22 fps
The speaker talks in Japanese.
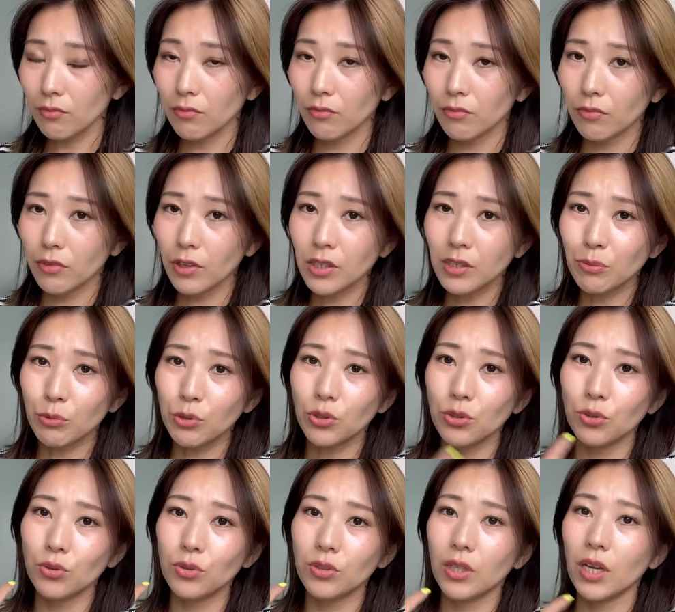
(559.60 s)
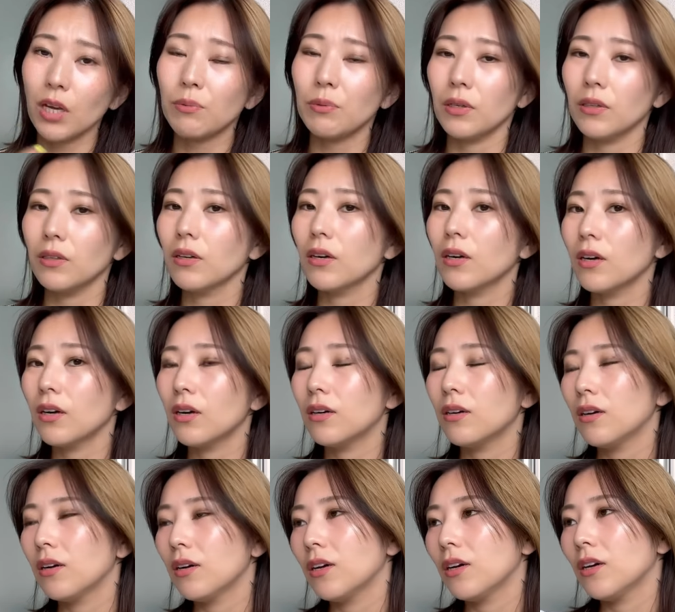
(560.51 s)
私もそういうタイプだったか
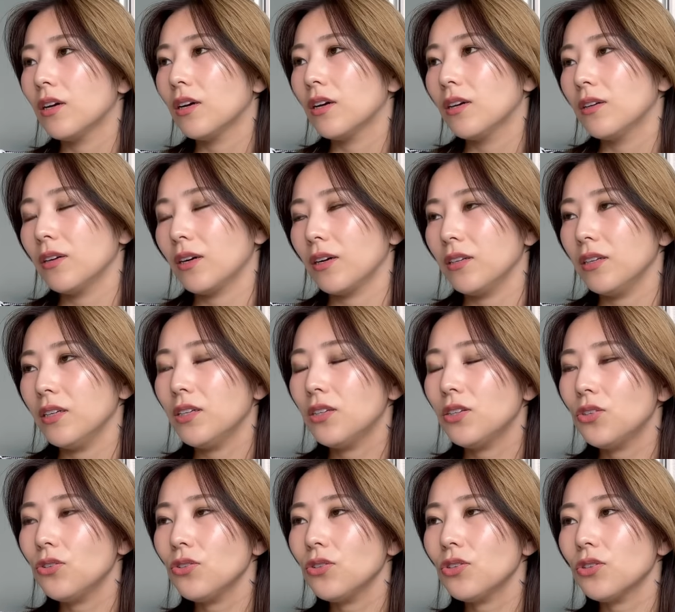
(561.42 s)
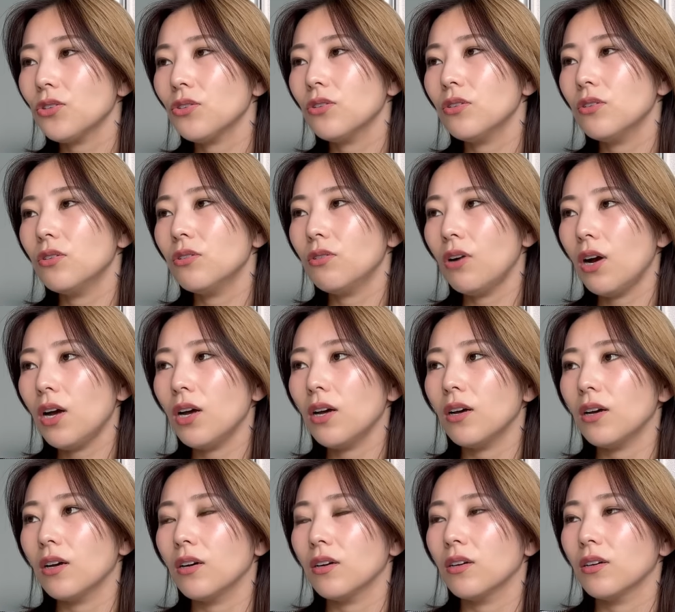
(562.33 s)
らだから熱中症
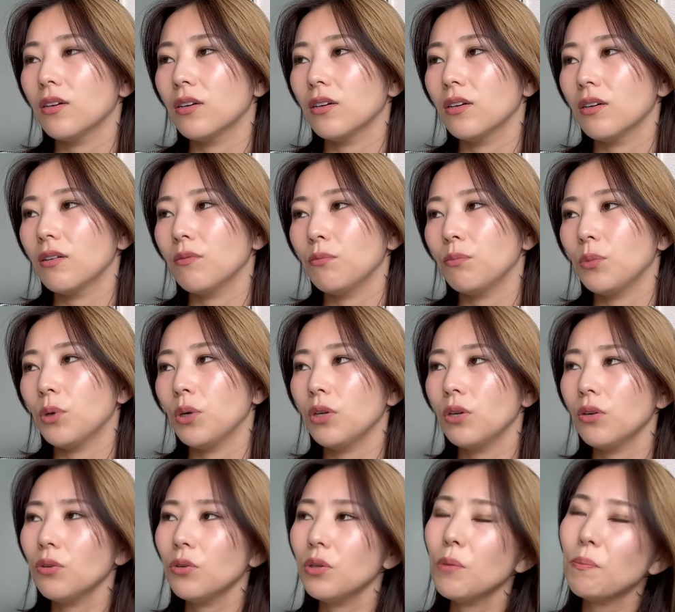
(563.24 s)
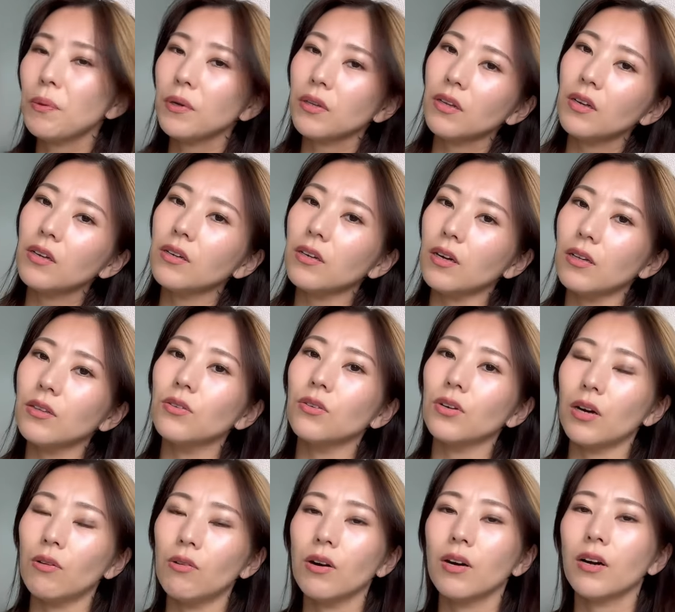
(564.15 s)
は、まあ、いろんなパターンがある
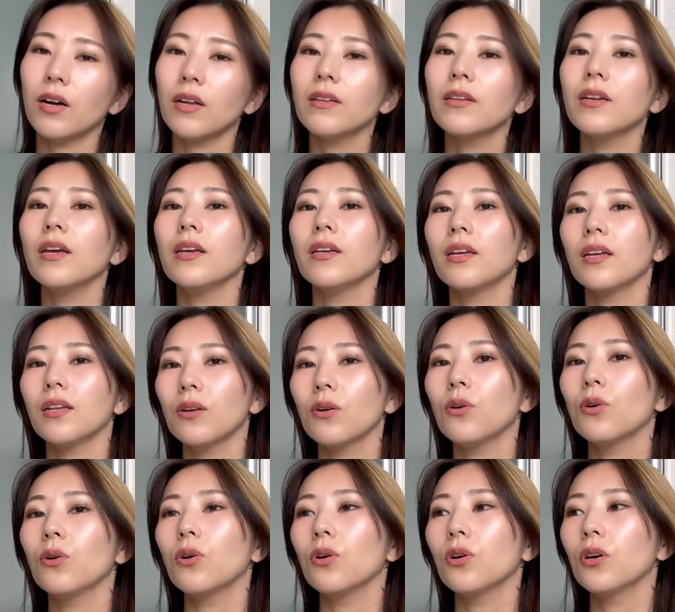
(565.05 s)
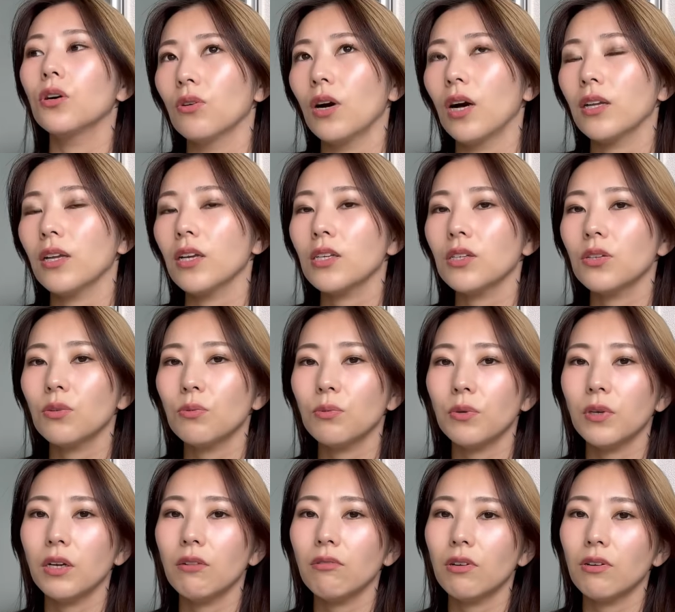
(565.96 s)
のか分かんないけど私の
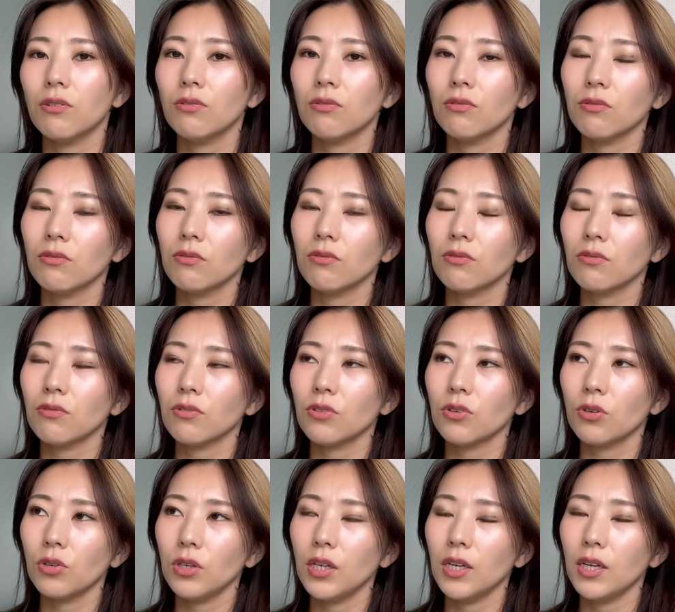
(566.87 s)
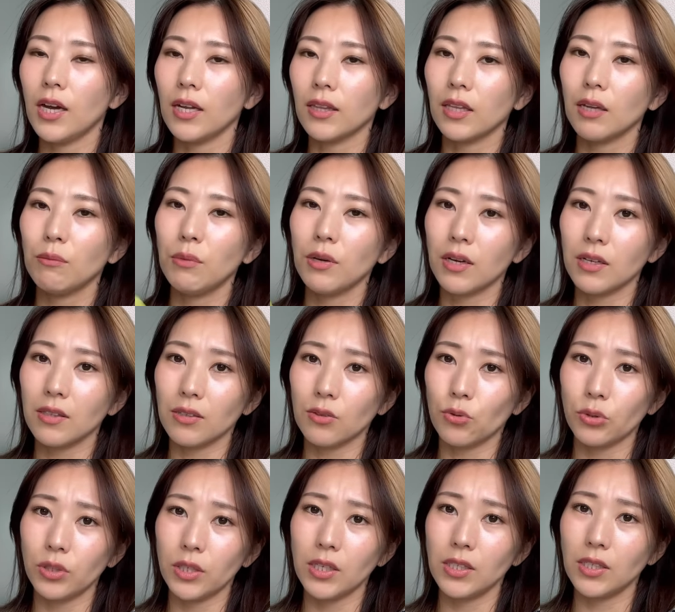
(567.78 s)
場合は本当に頭が
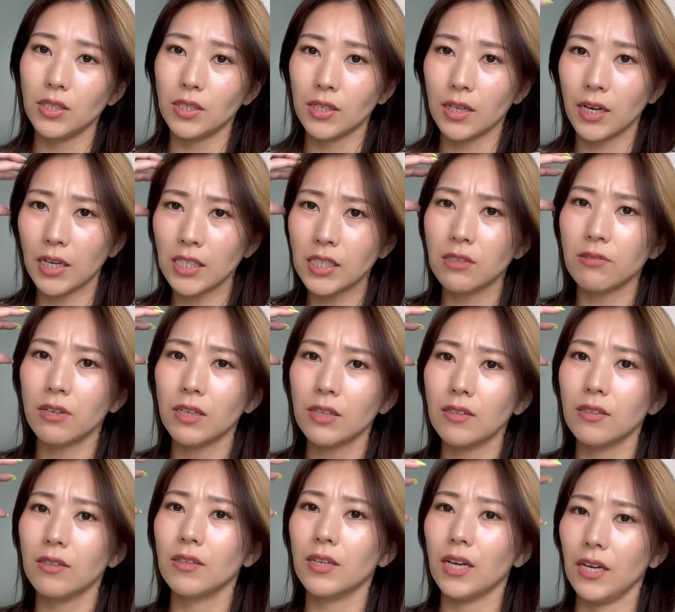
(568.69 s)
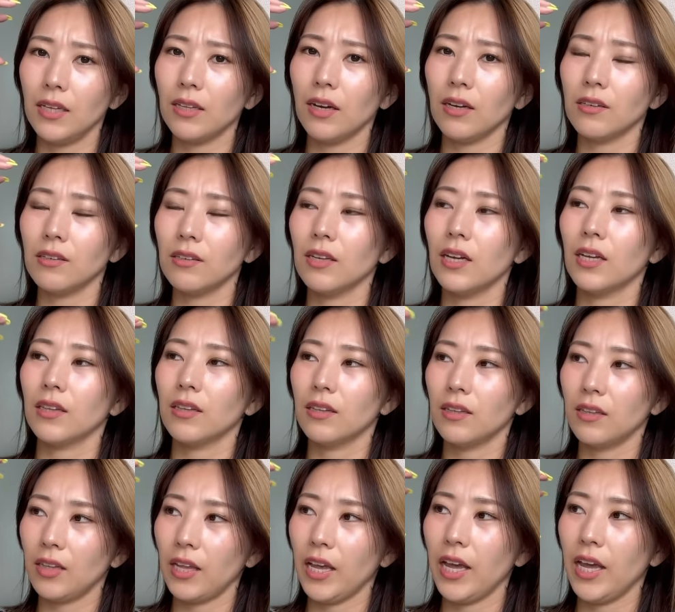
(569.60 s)
とりあえずかち割れるぐらい痛く
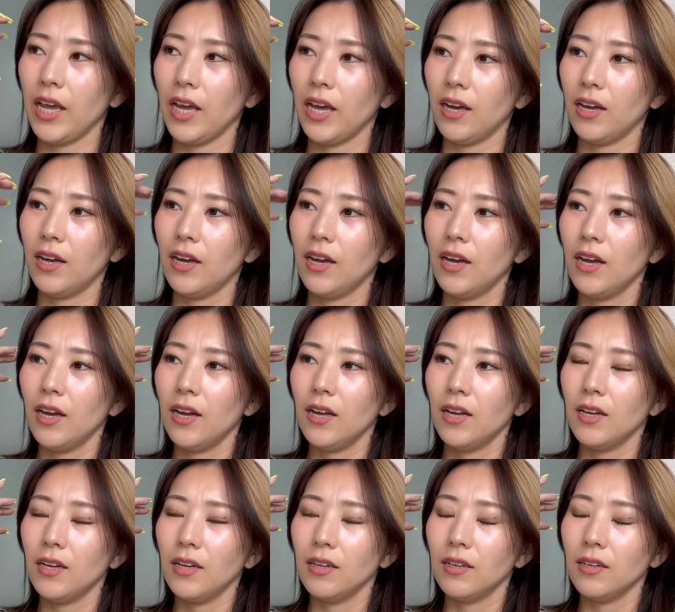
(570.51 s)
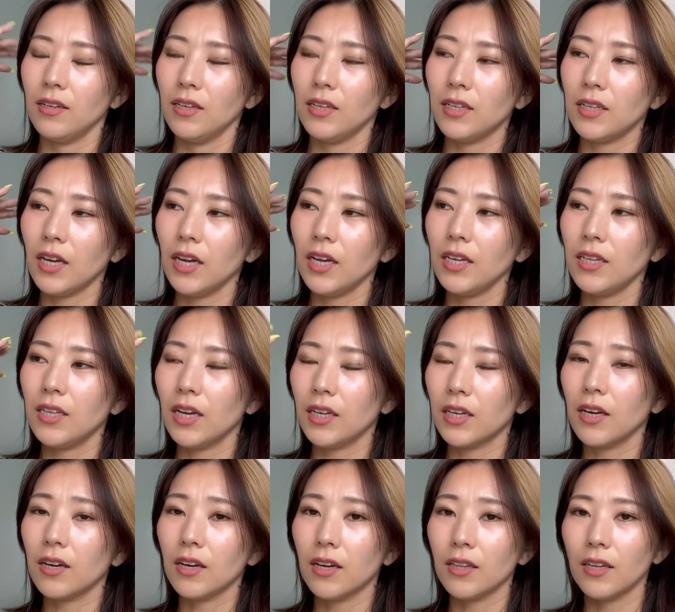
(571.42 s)
なって痛いだ
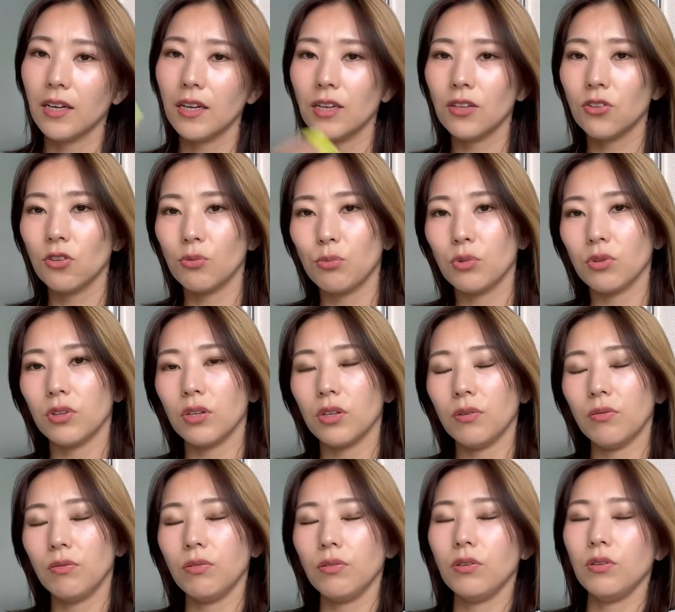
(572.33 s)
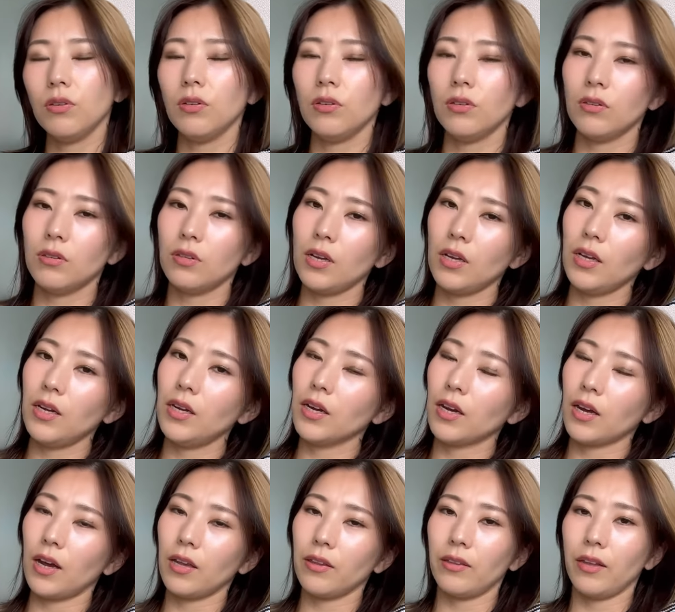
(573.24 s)
けかなと思ってふーって家
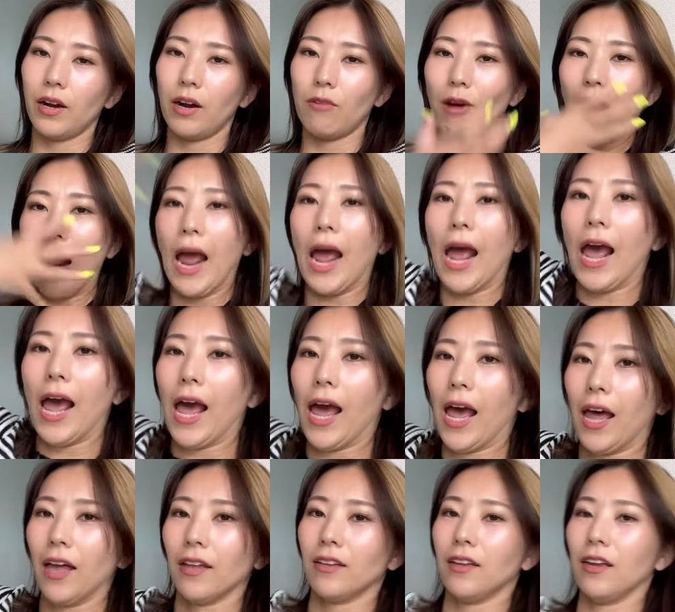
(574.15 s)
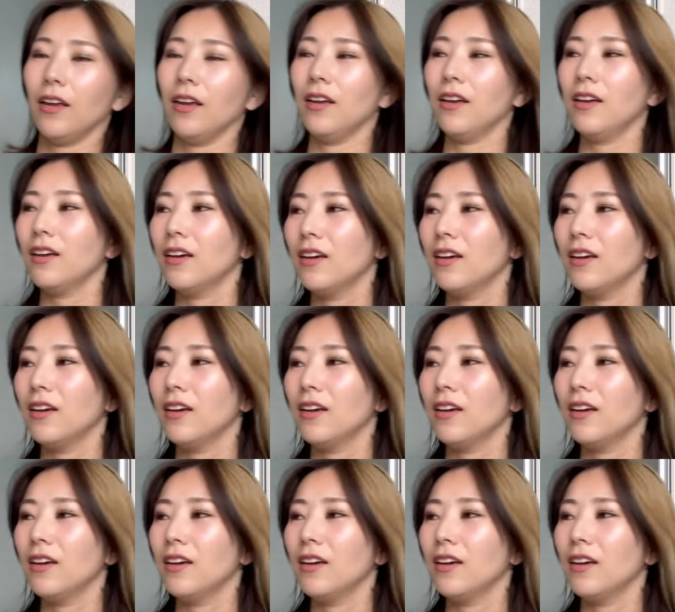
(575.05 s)
に帰ったらわーって